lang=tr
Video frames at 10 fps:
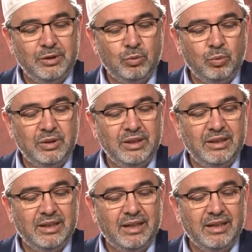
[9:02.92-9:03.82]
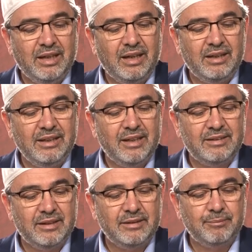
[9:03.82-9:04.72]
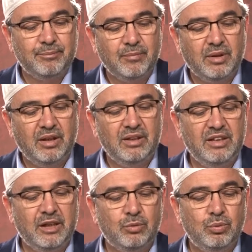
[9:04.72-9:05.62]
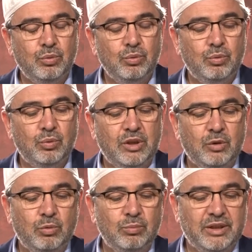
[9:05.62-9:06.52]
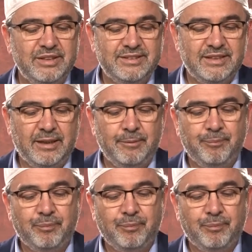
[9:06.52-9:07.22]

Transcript: مِنْ دُونِ اللّٰهِ آلِهَةً لِيَكُونُوا لَهُمْ عِزَّةً